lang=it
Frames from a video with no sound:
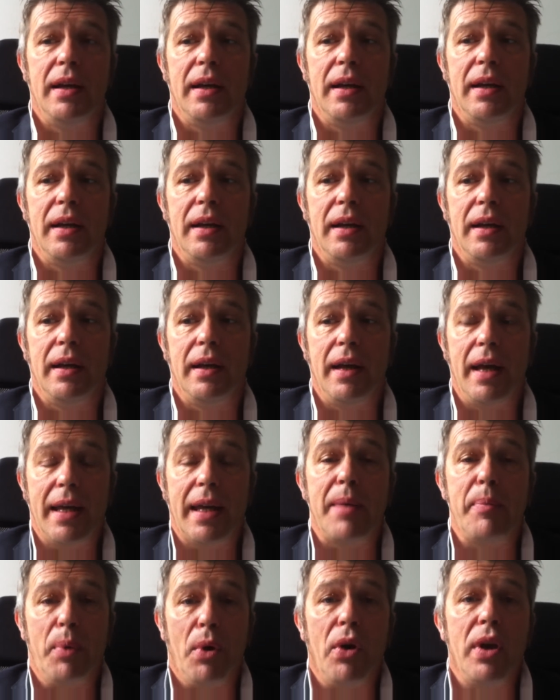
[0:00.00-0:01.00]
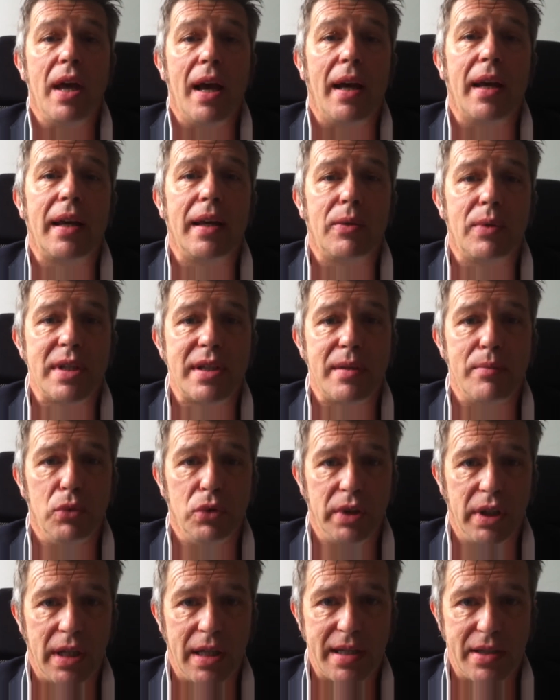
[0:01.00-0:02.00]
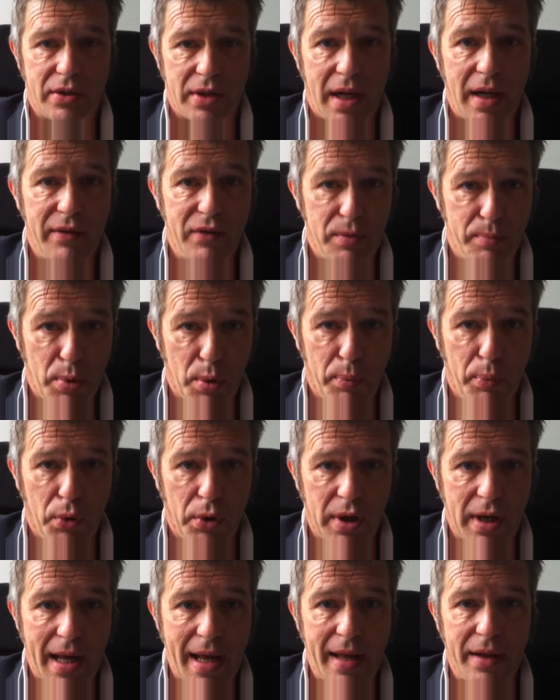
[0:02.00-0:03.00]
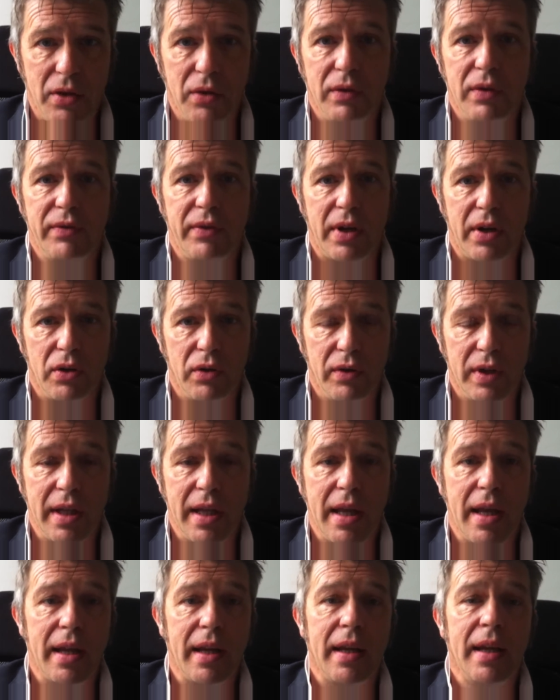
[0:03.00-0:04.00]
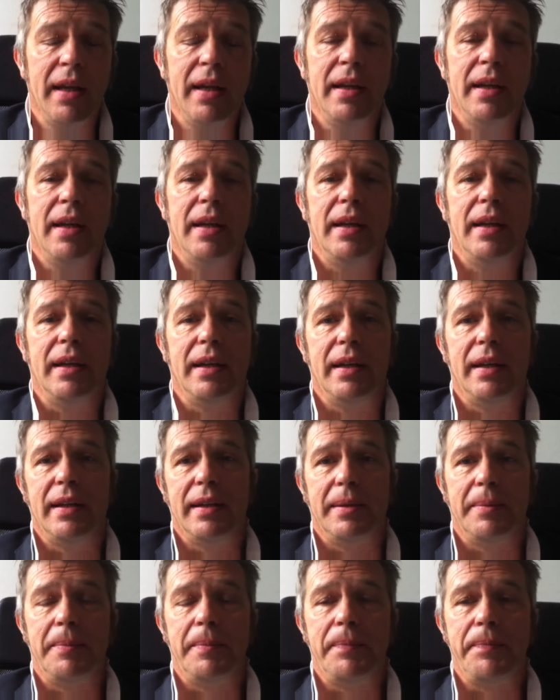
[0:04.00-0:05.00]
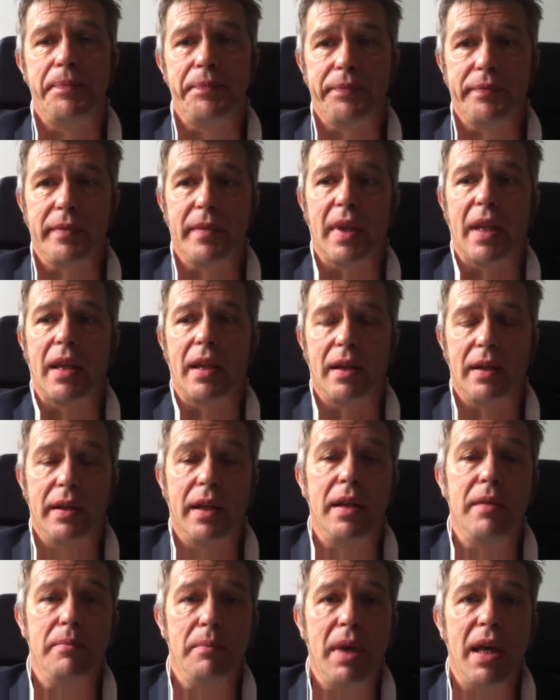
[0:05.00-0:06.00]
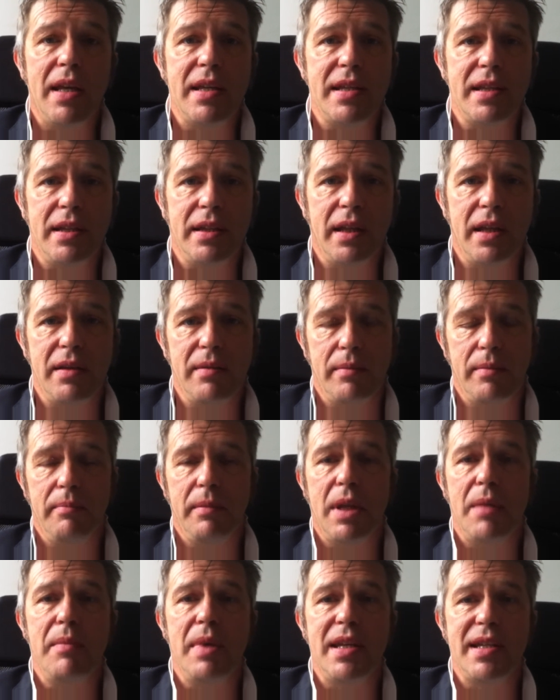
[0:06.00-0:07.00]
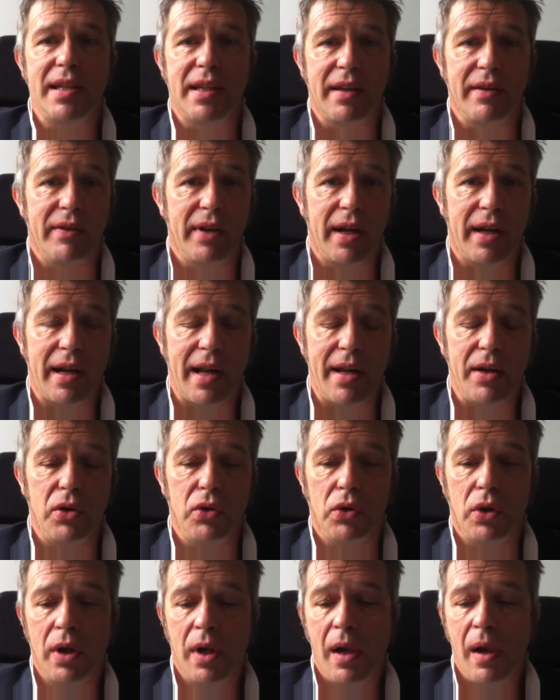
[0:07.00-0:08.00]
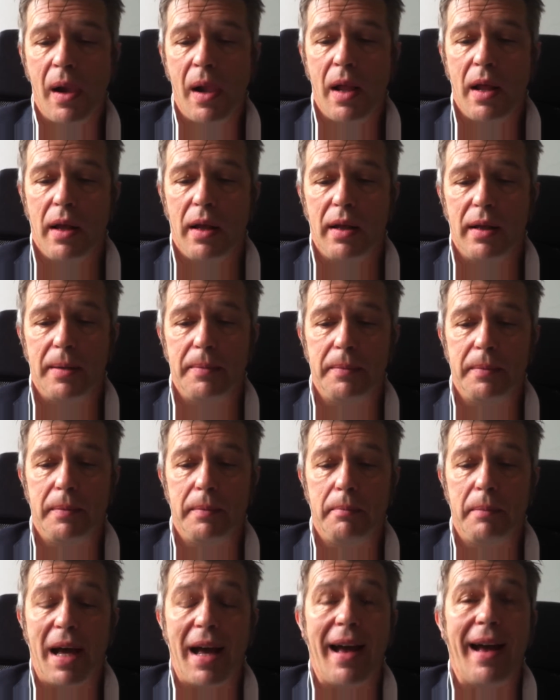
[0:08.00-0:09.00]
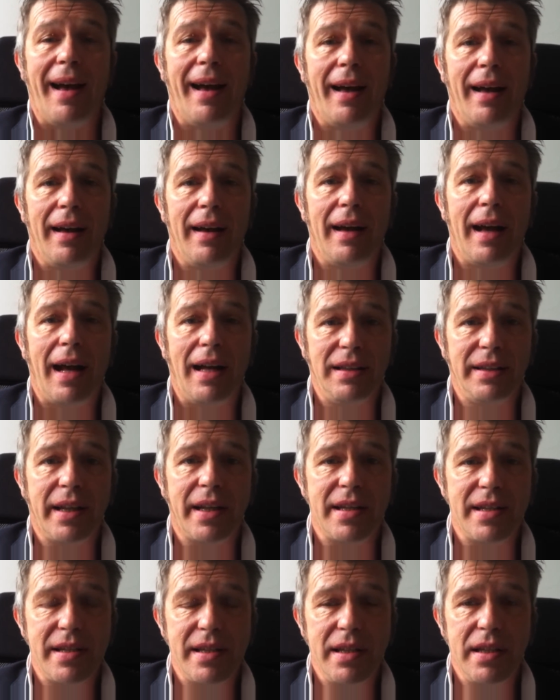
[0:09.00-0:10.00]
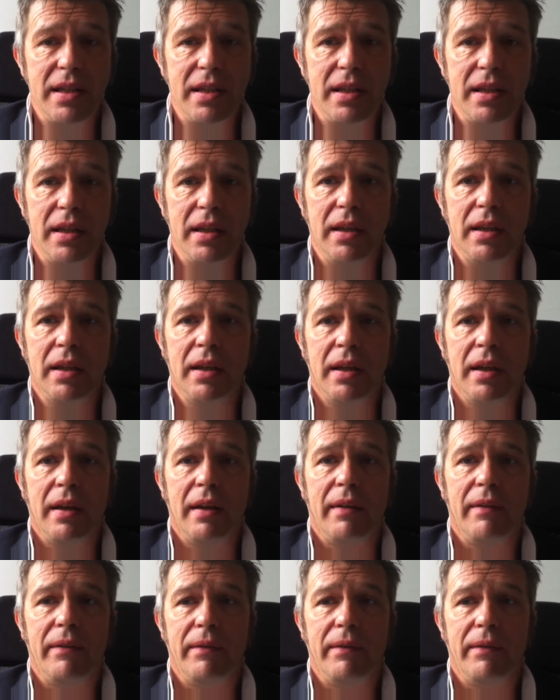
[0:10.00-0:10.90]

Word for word: eh, e che poi anche queste multinazionali vi proporranno, vi faranno vedere ehm, nei, mesi, nei, nei, mesi, che verranno. Eh, ma altresì